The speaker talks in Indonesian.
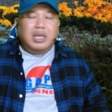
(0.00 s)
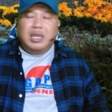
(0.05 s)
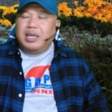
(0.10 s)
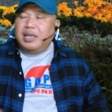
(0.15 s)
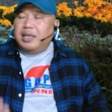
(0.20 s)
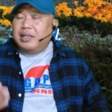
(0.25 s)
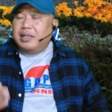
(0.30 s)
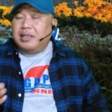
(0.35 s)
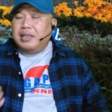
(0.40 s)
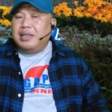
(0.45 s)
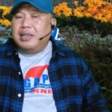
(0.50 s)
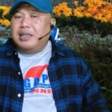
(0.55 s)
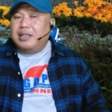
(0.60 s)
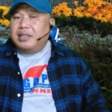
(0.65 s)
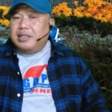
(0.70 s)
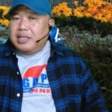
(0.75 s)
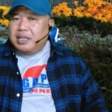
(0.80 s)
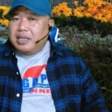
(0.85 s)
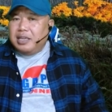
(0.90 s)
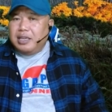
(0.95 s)
ini
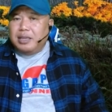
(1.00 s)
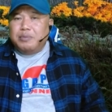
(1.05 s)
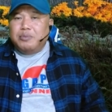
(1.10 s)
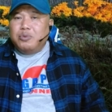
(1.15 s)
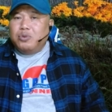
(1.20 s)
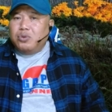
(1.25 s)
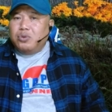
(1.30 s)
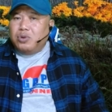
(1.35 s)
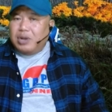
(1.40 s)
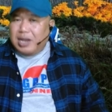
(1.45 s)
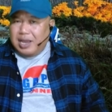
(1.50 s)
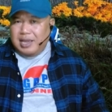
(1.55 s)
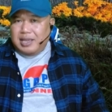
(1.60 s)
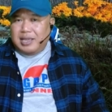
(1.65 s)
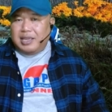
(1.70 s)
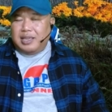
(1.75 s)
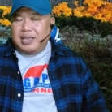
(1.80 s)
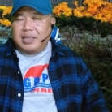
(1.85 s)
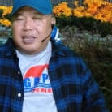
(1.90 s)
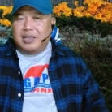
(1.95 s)

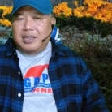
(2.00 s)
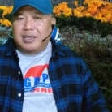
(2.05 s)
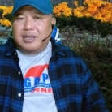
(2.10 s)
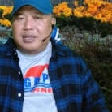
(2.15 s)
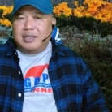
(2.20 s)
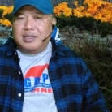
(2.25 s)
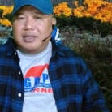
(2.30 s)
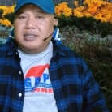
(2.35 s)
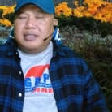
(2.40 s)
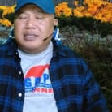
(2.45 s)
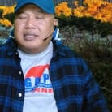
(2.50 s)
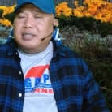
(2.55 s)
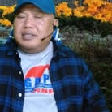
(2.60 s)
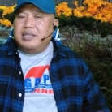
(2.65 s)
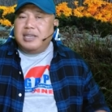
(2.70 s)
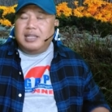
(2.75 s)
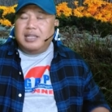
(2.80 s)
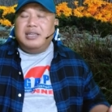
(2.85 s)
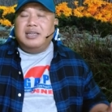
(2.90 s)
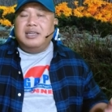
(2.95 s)
dimulai.
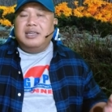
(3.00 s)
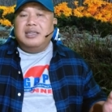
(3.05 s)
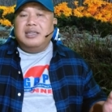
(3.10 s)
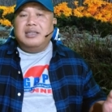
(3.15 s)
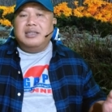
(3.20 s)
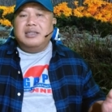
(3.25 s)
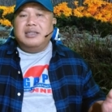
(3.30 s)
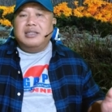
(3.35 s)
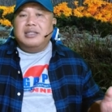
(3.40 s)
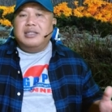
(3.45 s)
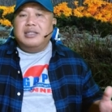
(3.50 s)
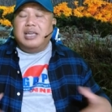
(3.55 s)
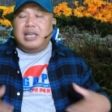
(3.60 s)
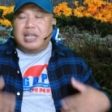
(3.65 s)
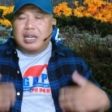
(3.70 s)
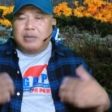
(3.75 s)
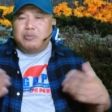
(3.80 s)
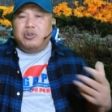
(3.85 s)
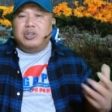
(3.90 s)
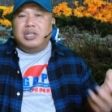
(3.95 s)
Jadi, di
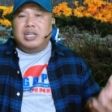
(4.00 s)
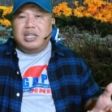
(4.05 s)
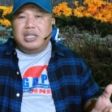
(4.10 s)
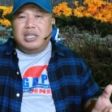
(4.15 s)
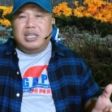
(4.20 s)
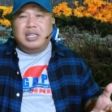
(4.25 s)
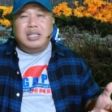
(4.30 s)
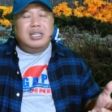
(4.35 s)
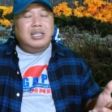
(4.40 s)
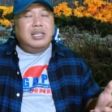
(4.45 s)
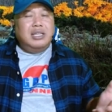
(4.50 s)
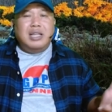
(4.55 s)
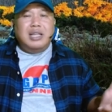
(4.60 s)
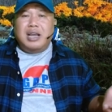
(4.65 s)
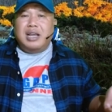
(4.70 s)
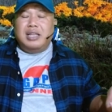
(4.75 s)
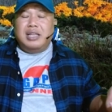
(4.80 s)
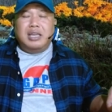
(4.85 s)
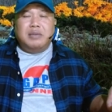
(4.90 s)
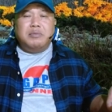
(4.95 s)
era modern ini
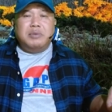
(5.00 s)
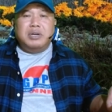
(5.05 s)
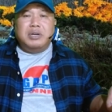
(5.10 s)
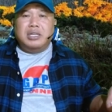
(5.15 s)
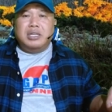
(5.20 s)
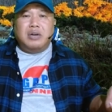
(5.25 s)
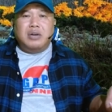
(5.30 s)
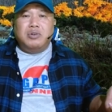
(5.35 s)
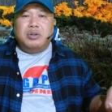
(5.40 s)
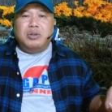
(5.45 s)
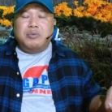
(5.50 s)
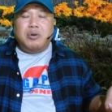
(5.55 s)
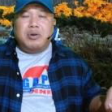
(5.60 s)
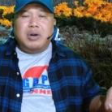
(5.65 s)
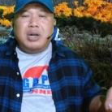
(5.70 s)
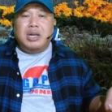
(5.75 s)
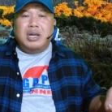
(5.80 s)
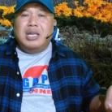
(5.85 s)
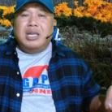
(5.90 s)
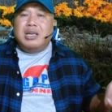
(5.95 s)
tidak ada yang mengetahui
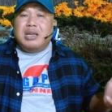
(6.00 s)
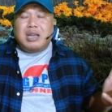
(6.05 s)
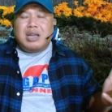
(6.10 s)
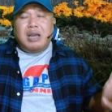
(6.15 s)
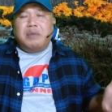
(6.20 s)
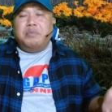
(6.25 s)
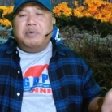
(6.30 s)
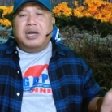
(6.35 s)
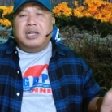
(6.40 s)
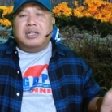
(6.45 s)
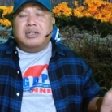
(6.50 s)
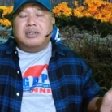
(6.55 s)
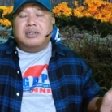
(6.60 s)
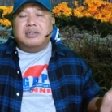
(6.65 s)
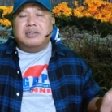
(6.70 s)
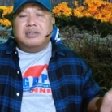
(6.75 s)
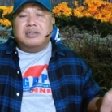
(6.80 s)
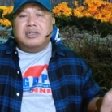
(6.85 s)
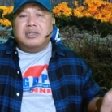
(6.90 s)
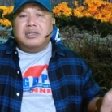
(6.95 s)
bahwa kapan
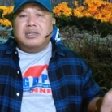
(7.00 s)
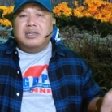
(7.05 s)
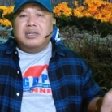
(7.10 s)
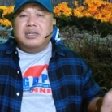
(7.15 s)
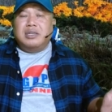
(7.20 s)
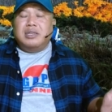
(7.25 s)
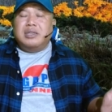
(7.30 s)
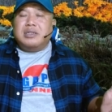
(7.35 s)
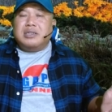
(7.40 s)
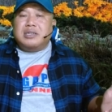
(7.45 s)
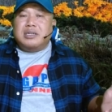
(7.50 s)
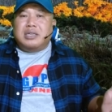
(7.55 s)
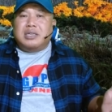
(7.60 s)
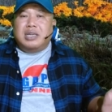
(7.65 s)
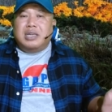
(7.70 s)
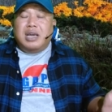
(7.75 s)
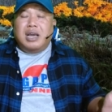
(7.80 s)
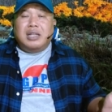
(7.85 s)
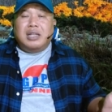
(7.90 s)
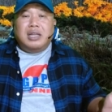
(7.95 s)

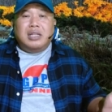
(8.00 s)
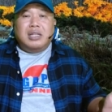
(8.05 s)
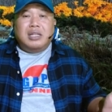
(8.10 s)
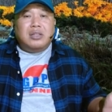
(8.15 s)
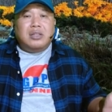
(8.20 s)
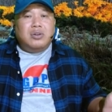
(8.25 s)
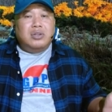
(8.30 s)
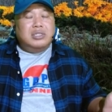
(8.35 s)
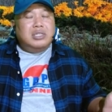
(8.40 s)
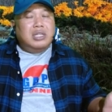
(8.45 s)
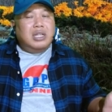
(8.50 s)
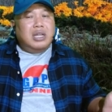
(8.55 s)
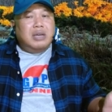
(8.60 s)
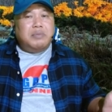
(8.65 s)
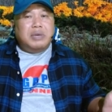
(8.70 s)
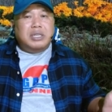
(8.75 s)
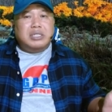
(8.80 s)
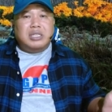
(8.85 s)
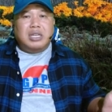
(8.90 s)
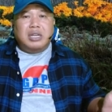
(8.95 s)
kegiatan atau istilah
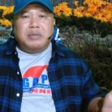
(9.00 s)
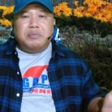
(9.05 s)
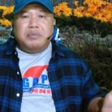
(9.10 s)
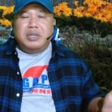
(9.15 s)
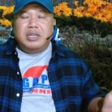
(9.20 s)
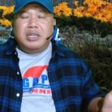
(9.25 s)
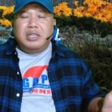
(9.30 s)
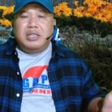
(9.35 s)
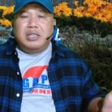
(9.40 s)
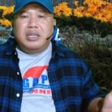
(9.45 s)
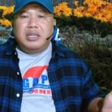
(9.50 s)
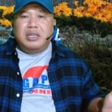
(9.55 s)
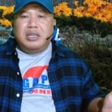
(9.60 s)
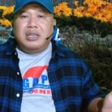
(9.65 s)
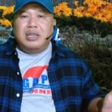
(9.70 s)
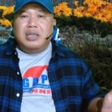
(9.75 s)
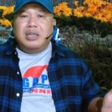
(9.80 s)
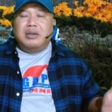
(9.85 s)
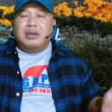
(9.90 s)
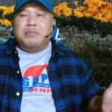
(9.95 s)
baskrep ini
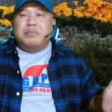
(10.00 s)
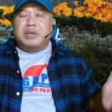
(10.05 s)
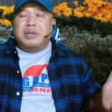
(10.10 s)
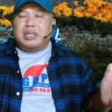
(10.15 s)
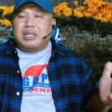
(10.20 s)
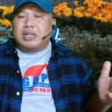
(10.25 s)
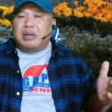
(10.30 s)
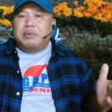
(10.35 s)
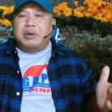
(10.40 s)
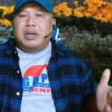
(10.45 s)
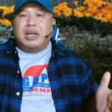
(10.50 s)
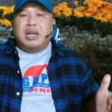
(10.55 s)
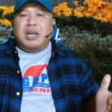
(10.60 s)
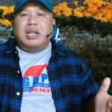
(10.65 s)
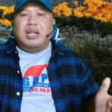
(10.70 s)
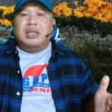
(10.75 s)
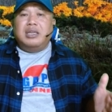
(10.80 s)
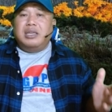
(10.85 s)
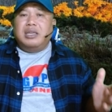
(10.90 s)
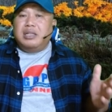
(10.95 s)
pertama
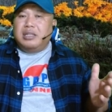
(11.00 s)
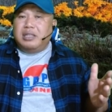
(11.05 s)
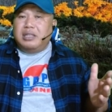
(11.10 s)
kali